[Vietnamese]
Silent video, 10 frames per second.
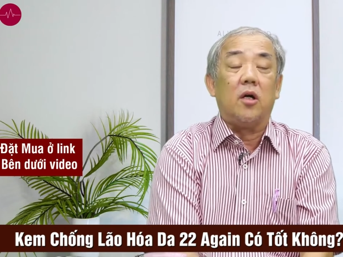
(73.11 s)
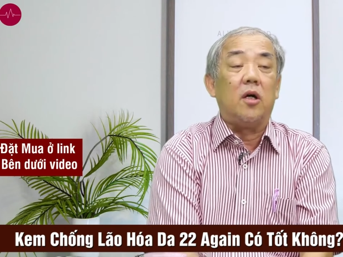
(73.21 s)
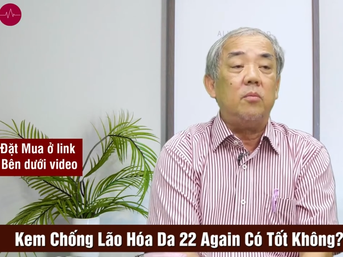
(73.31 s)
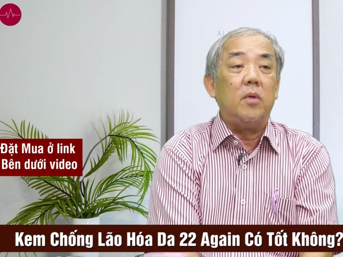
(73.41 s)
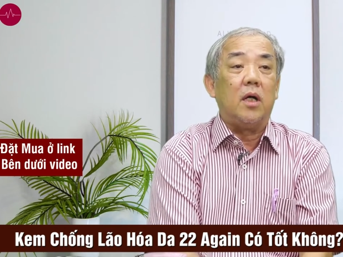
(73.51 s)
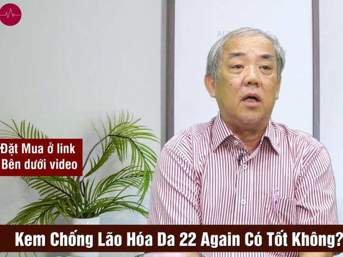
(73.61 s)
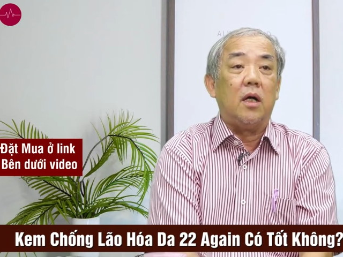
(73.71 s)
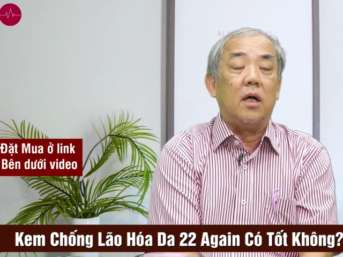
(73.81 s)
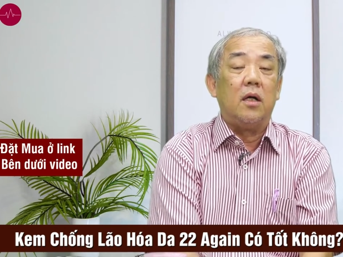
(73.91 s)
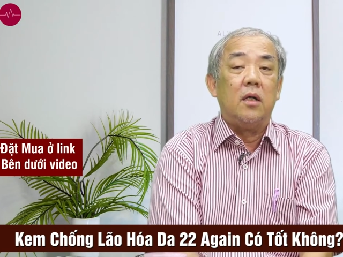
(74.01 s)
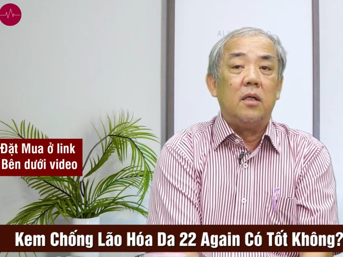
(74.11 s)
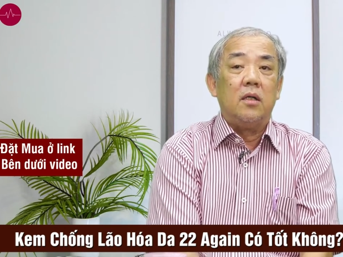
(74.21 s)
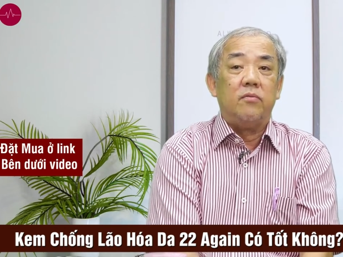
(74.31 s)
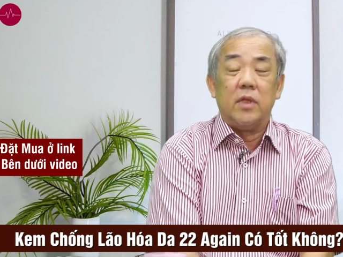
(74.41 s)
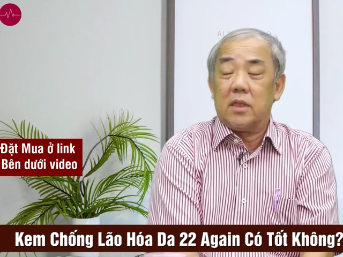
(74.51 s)
do đó mà
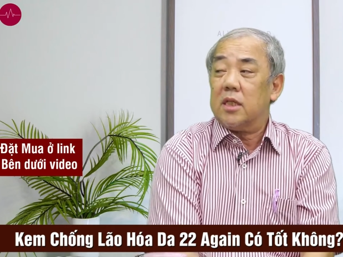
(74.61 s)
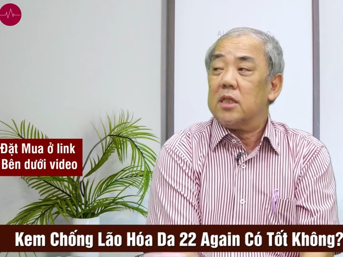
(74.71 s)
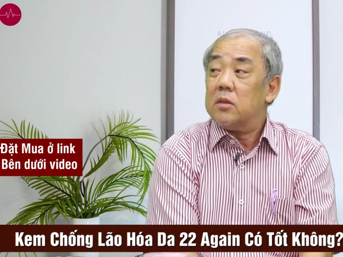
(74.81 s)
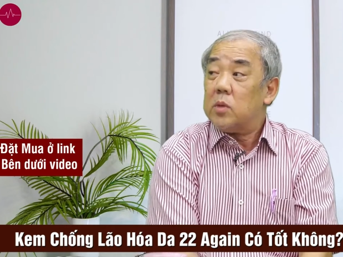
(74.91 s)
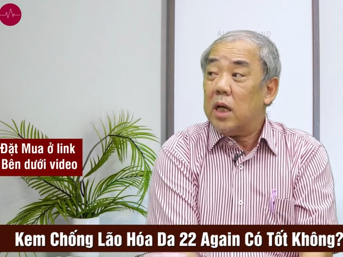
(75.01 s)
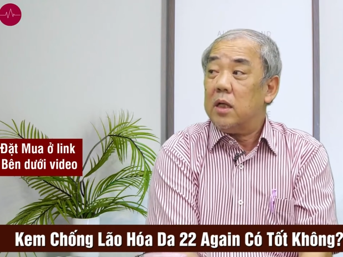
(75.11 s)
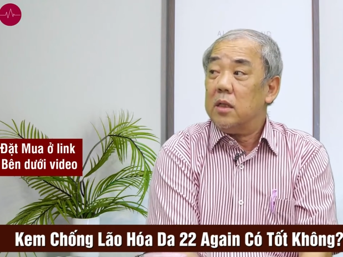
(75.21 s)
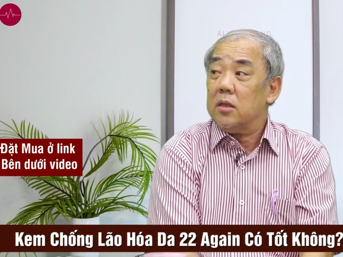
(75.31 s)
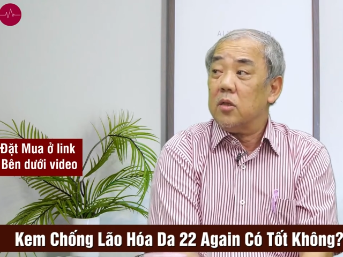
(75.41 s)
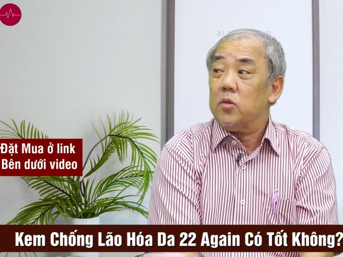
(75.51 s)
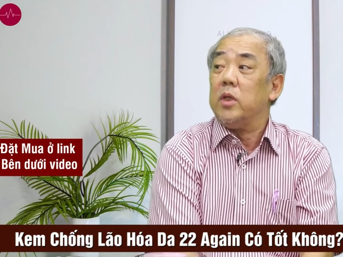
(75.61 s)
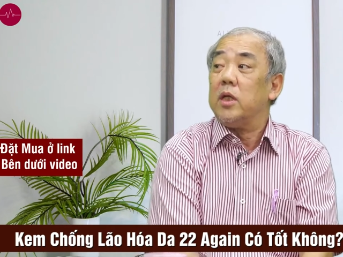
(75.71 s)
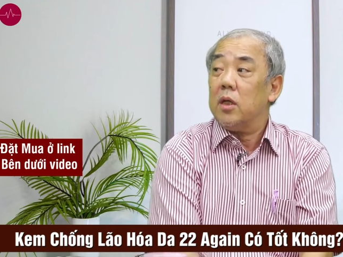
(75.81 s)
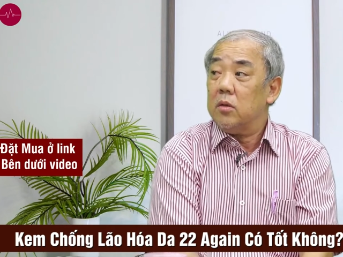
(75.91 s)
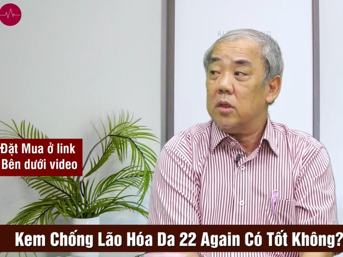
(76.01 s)
việc săn sóc da thì nó
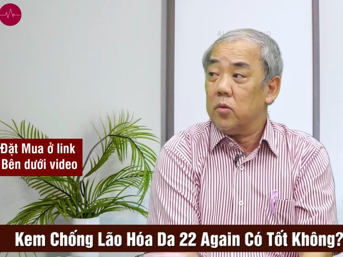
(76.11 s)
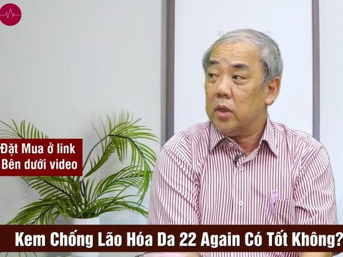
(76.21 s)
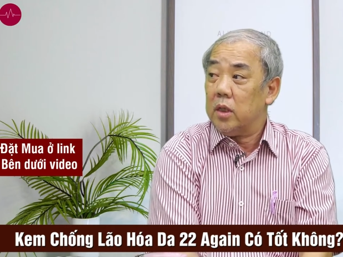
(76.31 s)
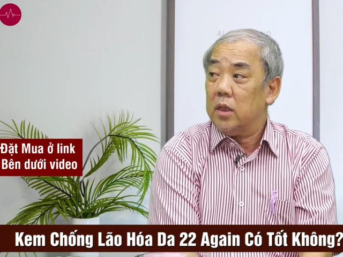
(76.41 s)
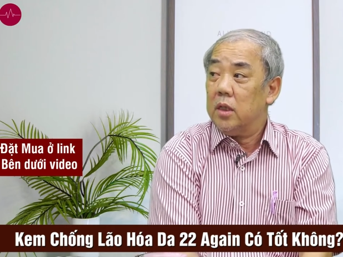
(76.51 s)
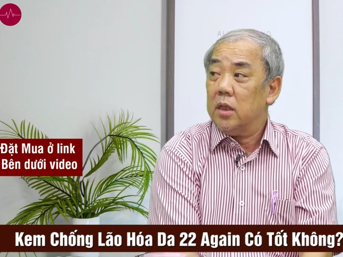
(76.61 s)
tùy theo lứa tuổi